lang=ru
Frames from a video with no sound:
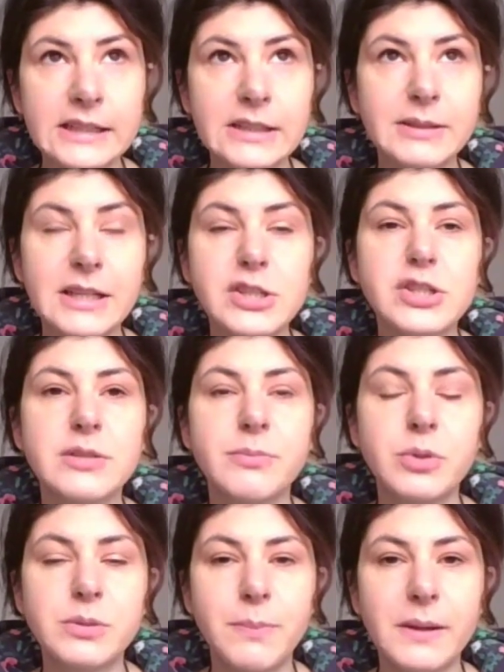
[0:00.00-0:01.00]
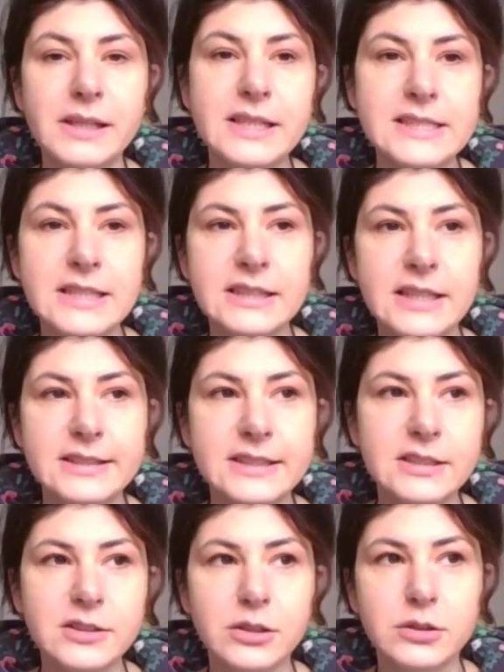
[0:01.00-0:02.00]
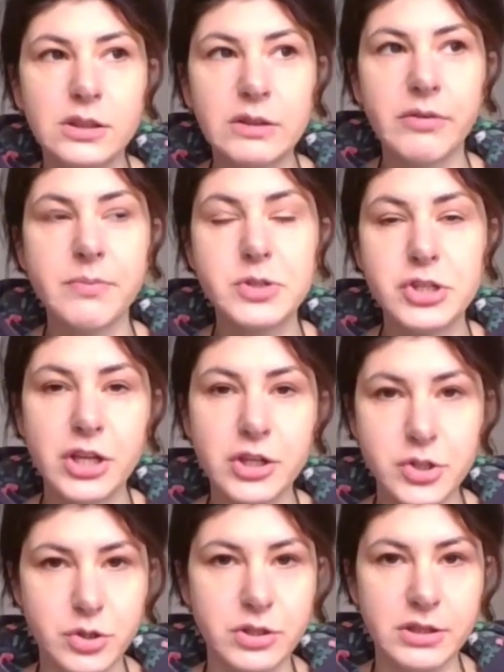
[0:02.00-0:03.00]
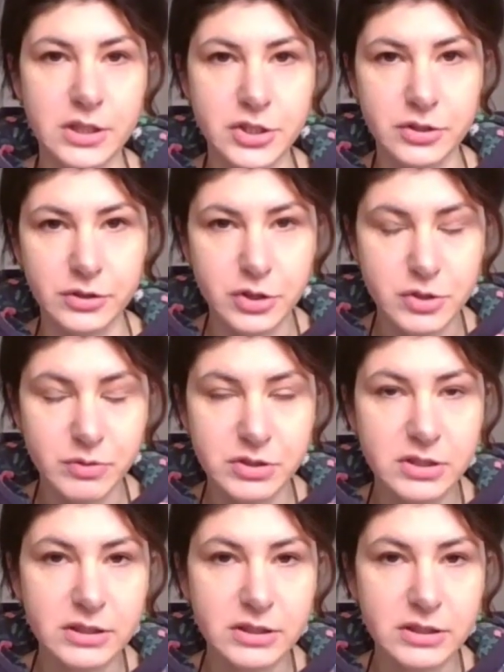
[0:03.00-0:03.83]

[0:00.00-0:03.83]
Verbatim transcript: Это также будет полезно для тех, кто вообще еще не начал ничего